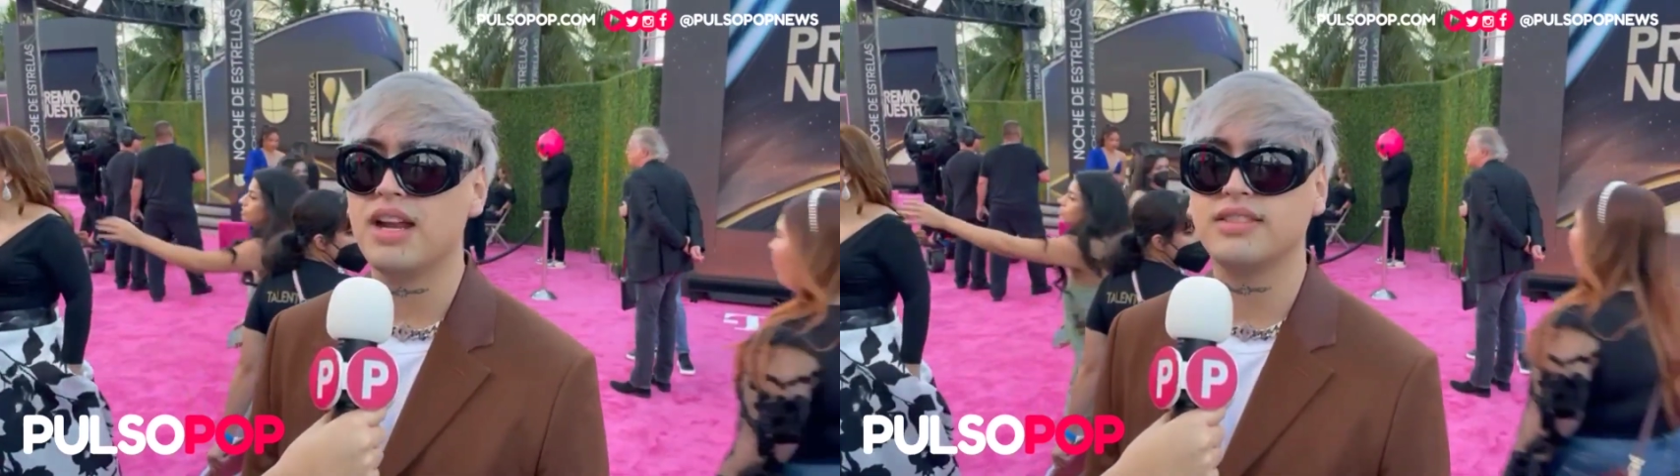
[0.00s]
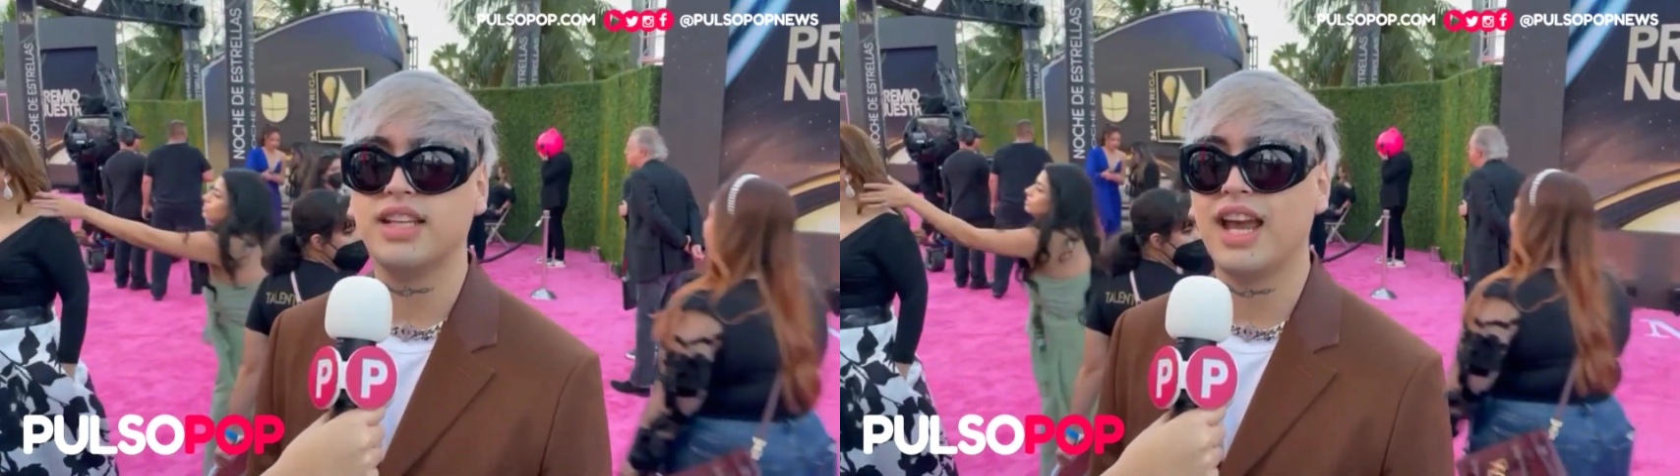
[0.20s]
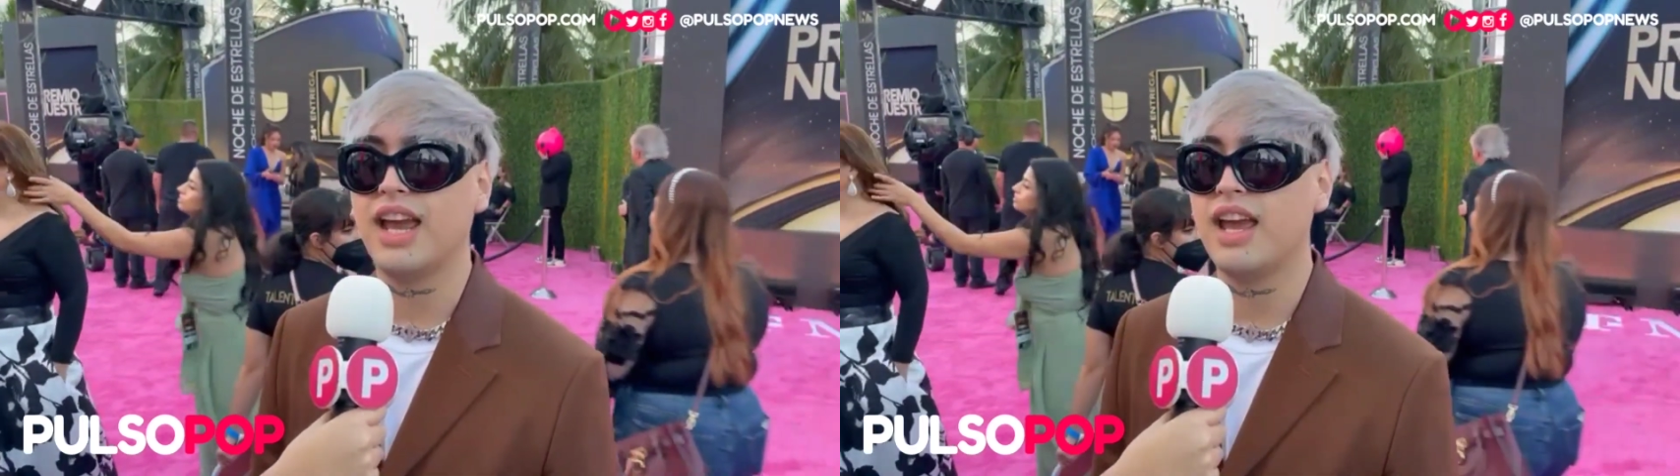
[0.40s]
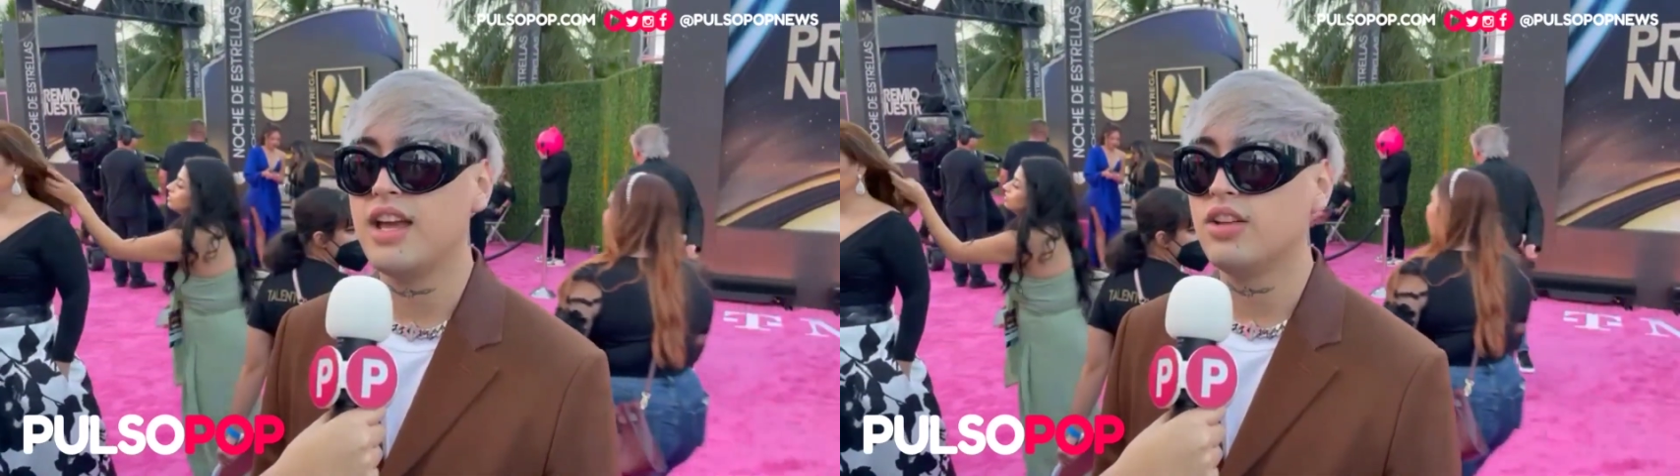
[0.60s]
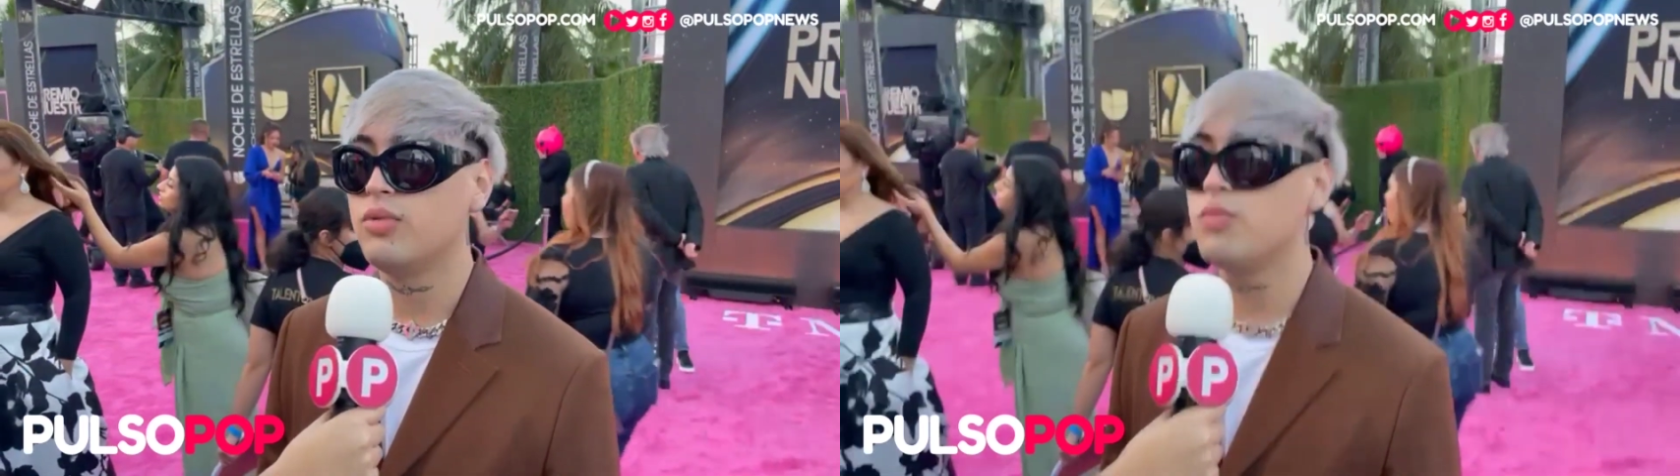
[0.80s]
Así que
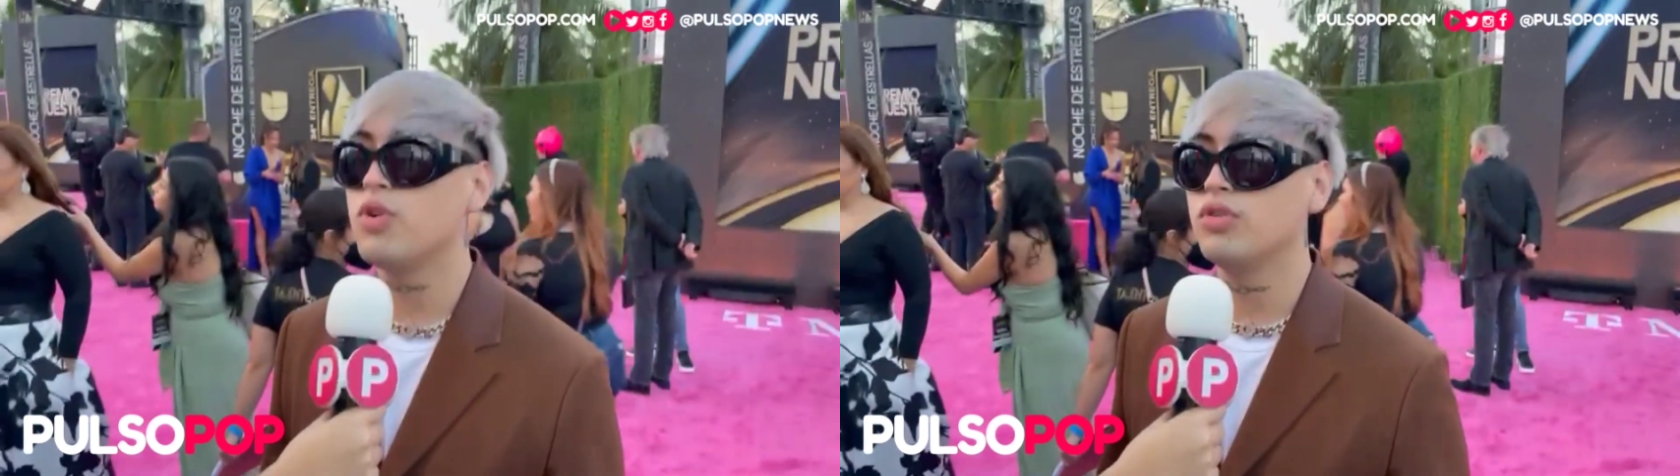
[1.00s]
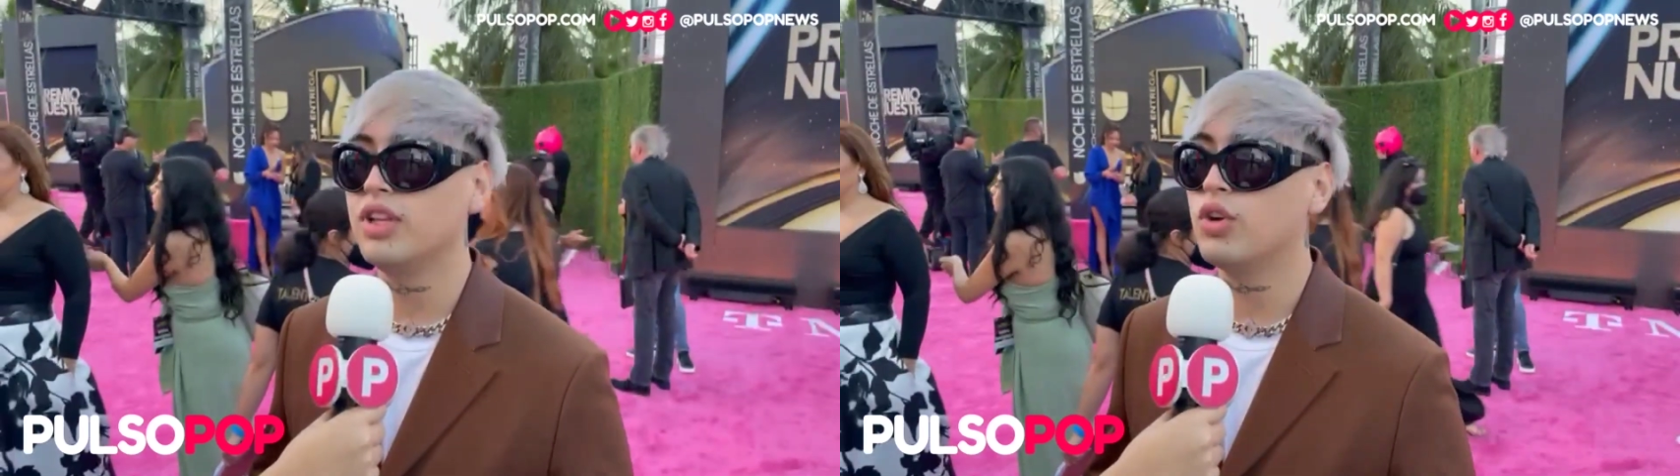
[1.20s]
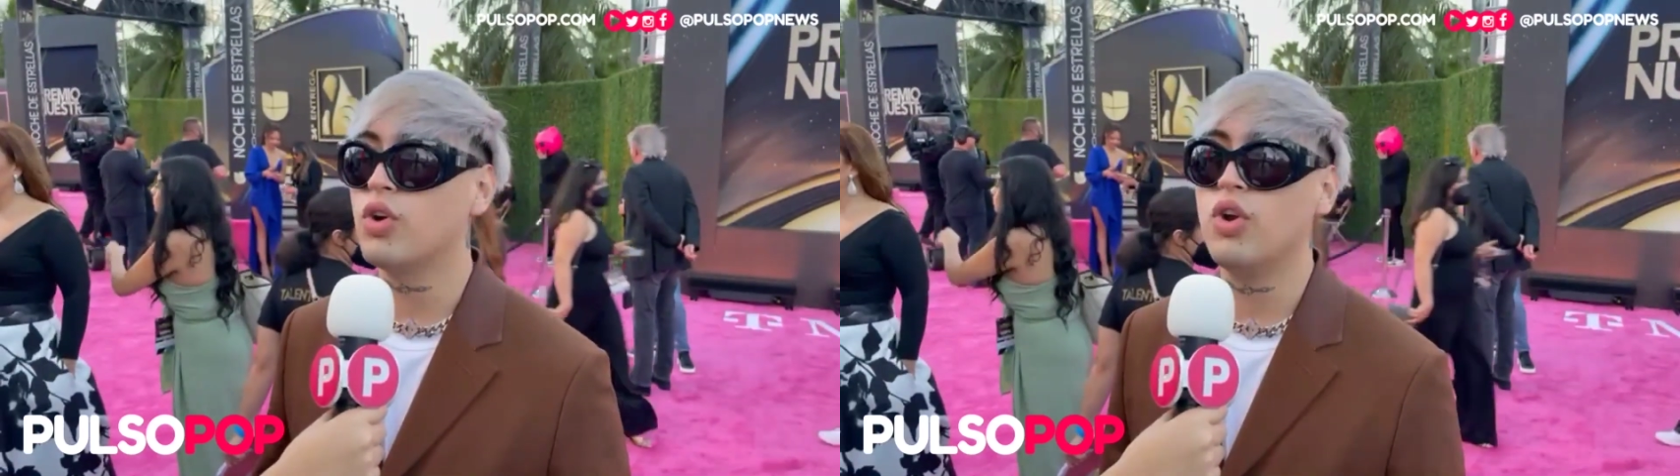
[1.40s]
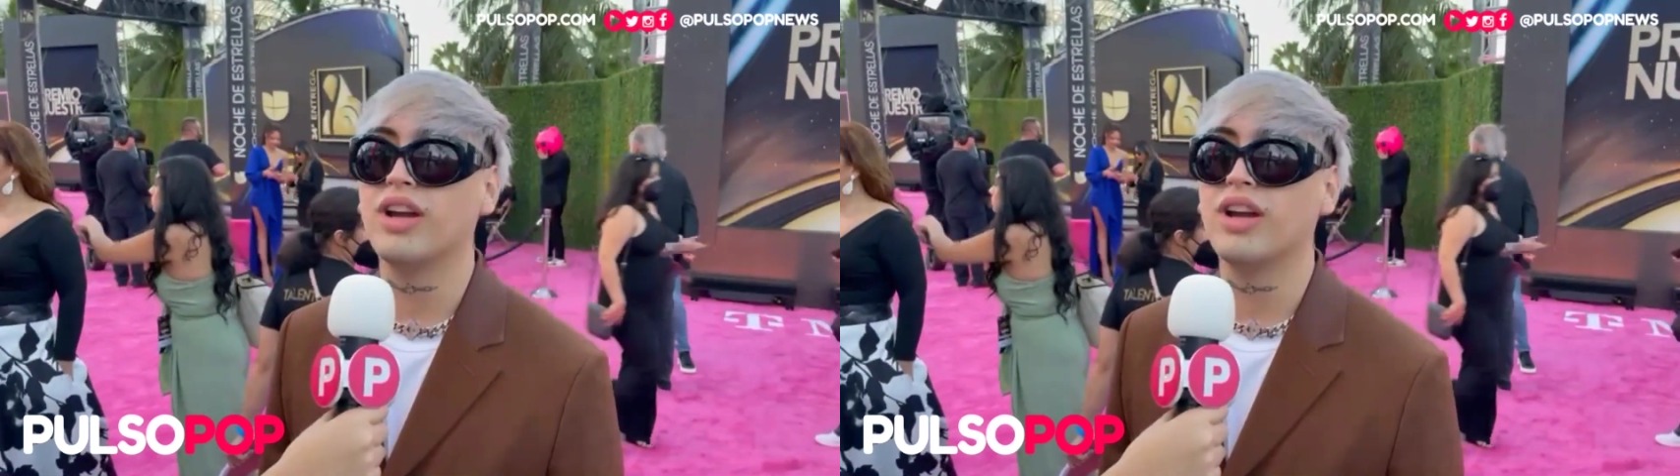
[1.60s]
estoy muy contento con lo